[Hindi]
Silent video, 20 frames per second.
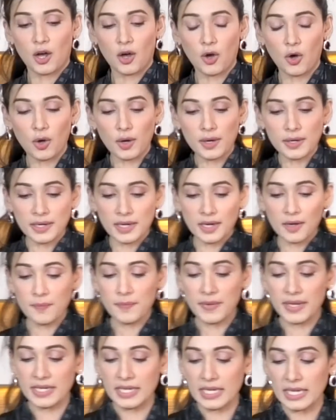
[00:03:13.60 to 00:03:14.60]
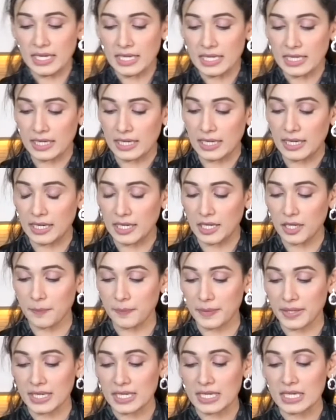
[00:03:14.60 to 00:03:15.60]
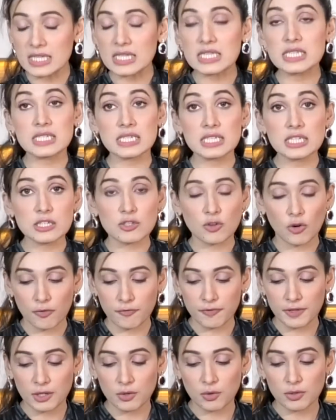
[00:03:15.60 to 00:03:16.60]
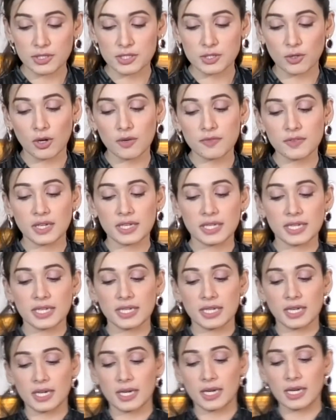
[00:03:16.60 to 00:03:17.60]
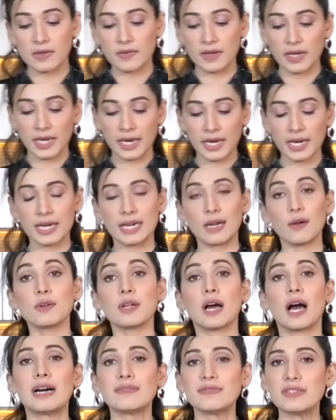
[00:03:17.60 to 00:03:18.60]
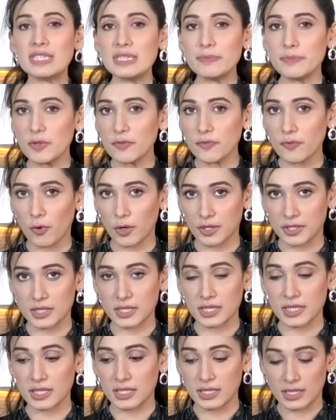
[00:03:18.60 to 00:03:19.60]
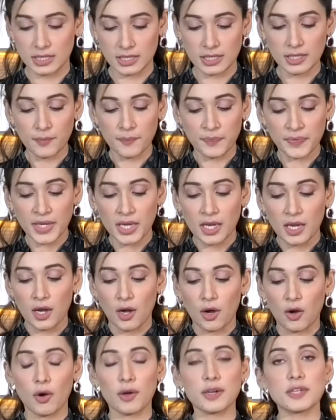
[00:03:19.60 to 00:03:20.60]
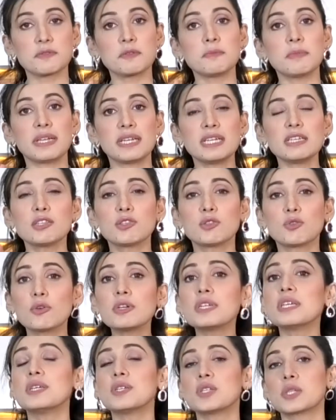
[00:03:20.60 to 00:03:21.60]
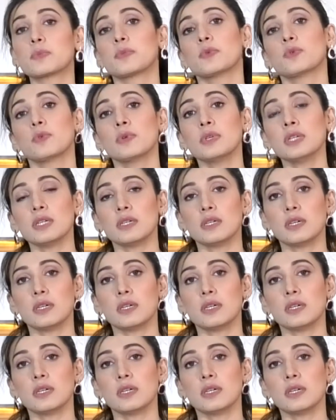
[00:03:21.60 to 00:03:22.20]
और अब मैंने यहाँ पे इंस्टेंट कॉफ़ी को डिज़ोल्व करके रखा हुआ है अराउंड हाफ अ कप ऑफ वाटर के अंदर और इसमें मैंने दो टीस्पून